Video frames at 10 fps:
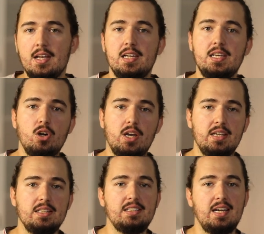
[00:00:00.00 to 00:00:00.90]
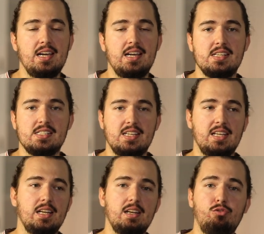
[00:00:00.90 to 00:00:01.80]
y lo que te hará es
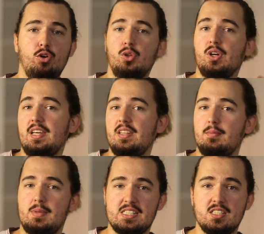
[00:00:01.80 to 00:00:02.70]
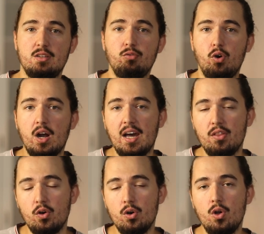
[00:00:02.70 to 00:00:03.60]
que el fondo quede más
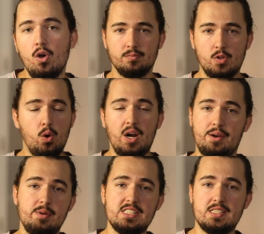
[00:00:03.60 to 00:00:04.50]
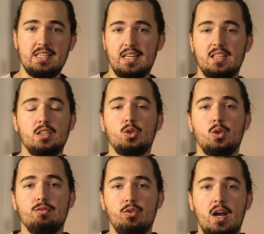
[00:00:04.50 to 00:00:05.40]
desenfocado, o al revés, que quede
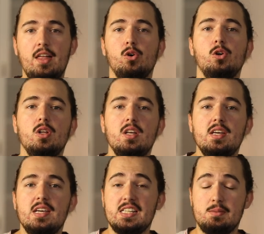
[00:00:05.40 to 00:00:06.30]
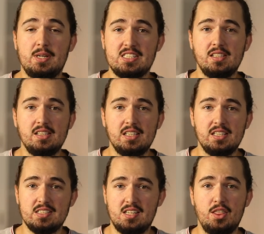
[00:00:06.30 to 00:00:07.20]
todo enfocado. Es
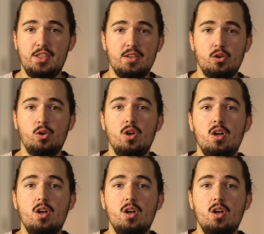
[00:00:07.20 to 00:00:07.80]
bastante sencillo.